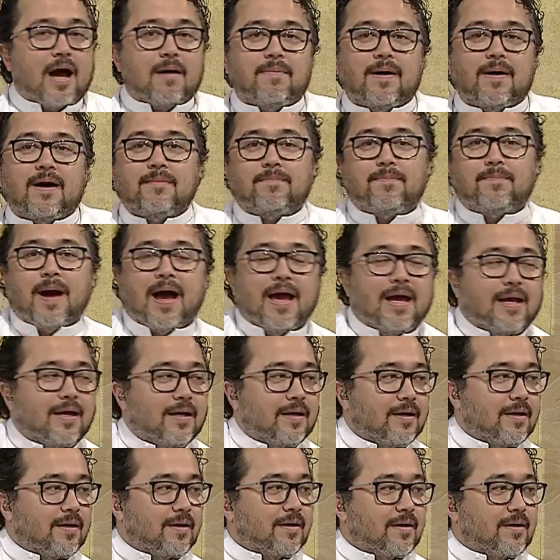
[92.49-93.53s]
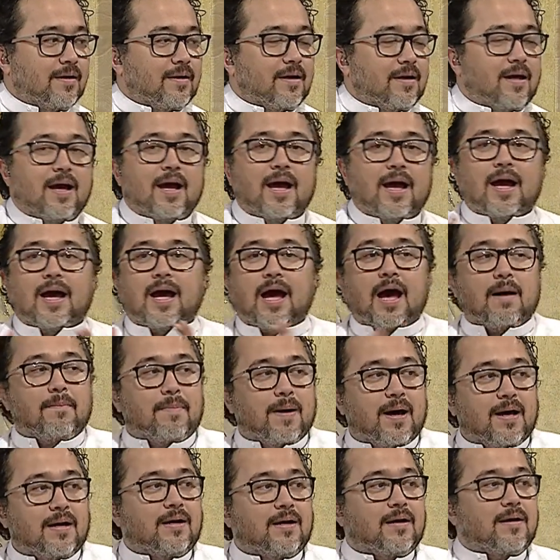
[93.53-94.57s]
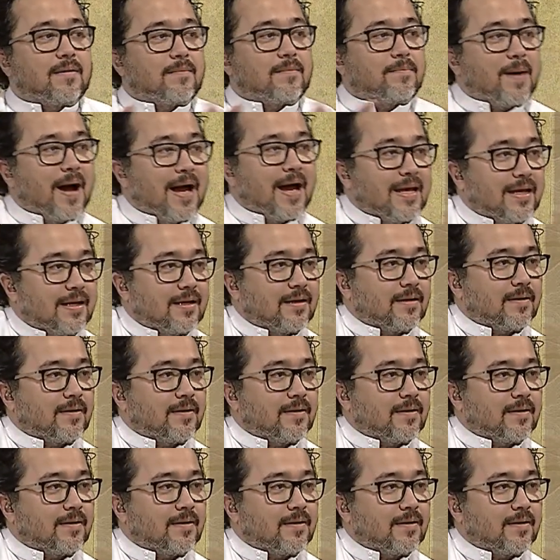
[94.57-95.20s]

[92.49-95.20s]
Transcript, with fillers: خبر بايك اه خبر بايك